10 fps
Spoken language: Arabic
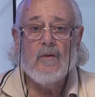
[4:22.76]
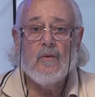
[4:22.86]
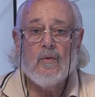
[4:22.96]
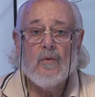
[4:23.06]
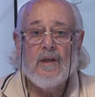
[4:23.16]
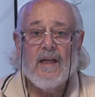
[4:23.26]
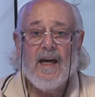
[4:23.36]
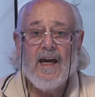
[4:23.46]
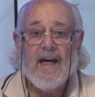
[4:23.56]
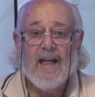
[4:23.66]
دون
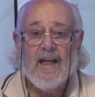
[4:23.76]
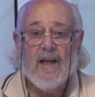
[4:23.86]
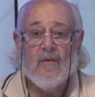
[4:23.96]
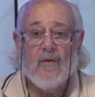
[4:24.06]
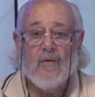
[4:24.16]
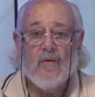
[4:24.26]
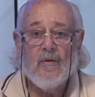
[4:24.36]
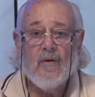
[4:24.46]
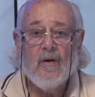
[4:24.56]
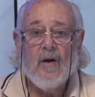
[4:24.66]
إعلانه
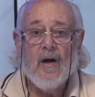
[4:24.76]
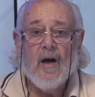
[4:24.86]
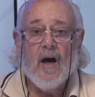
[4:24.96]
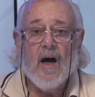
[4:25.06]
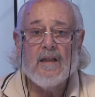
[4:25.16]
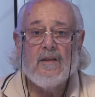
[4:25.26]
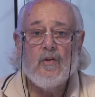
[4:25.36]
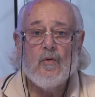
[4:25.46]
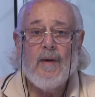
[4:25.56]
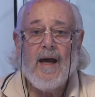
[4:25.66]
قد
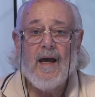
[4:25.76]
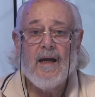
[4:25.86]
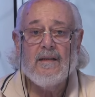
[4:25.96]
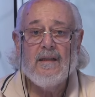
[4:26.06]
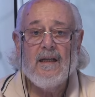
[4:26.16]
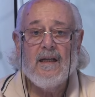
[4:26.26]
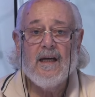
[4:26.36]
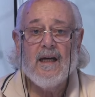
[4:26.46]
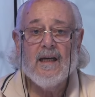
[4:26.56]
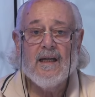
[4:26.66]
يمهد
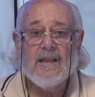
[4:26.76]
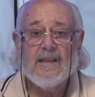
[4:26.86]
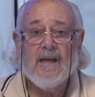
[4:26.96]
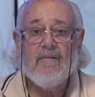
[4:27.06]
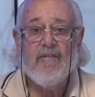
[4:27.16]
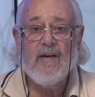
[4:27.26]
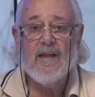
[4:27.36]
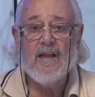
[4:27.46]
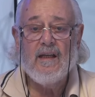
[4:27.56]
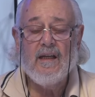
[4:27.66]
إلى انقسام
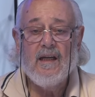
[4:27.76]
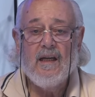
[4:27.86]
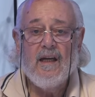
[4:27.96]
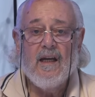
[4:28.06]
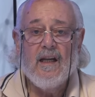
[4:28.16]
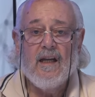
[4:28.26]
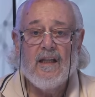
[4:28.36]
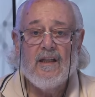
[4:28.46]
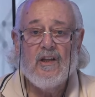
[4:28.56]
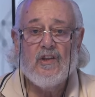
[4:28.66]
فعلي
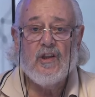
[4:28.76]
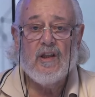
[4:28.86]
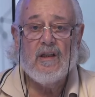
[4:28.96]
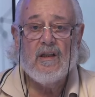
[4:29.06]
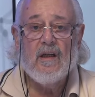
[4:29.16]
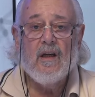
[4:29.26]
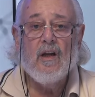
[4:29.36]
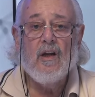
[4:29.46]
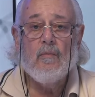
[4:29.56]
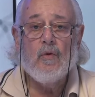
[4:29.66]
نتيجة
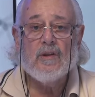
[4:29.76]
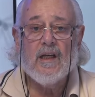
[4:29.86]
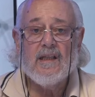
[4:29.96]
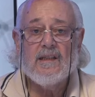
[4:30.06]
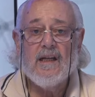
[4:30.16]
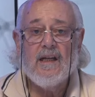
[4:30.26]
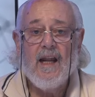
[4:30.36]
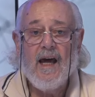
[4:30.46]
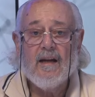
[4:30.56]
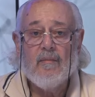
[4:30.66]
لمسلسل
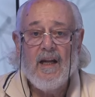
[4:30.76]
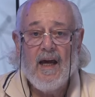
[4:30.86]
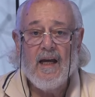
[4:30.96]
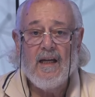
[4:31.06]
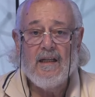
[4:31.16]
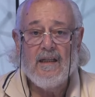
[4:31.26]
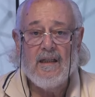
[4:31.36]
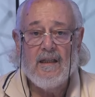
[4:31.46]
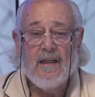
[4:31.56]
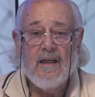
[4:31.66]
الحرب الحالي
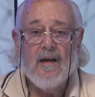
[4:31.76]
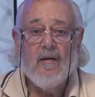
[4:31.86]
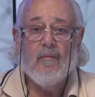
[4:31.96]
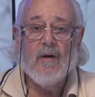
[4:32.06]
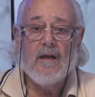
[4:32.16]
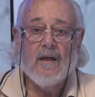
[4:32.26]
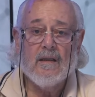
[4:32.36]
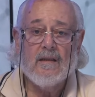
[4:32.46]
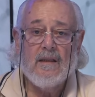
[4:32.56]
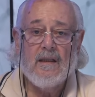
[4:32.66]
ما
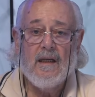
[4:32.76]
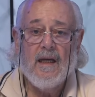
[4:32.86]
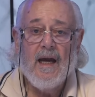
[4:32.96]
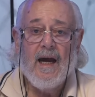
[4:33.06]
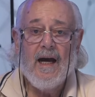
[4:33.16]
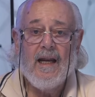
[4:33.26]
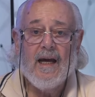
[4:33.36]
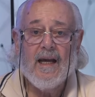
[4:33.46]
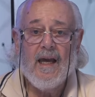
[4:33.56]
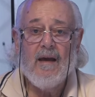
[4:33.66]
يقضي على
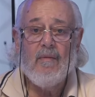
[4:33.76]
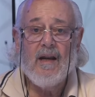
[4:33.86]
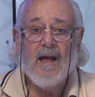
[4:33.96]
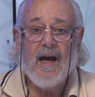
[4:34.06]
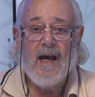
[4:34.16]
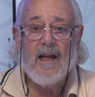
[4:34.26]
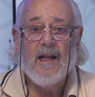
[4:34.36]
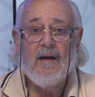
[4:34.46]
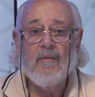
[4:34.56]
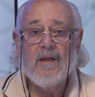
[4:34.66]
كامل
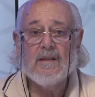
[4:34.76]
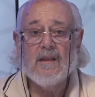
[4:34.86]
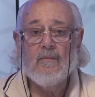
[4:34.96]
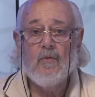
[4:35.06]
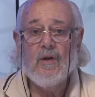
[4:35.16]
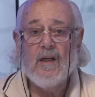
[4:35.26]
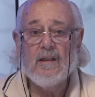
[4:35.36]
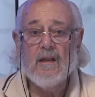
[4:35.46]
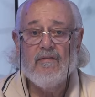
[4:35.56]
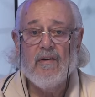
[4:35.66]
أحلام نظام ولاية
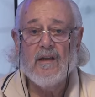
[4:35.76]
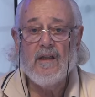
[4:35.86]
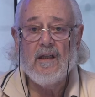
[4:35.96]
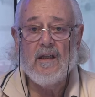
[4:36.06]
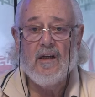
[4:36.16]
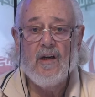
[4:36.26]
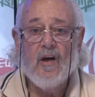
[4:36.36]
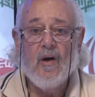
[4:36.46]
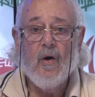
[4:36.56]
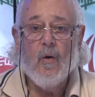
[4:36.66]
الفقيه
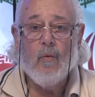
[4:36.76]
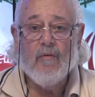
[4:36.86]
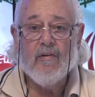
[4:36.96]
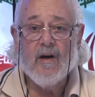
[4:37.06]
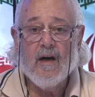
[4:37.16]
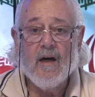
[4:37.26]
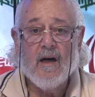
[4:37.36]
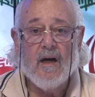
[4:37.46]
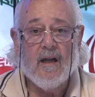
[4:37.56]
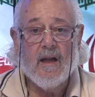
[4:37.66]
وفق
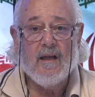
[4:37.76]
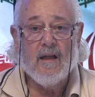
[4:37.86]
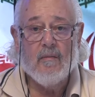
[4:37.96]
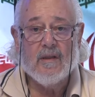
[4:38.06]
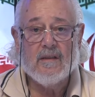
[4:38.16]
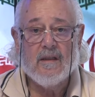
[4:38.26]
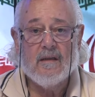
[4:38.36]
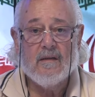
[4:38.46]
رأي المصدر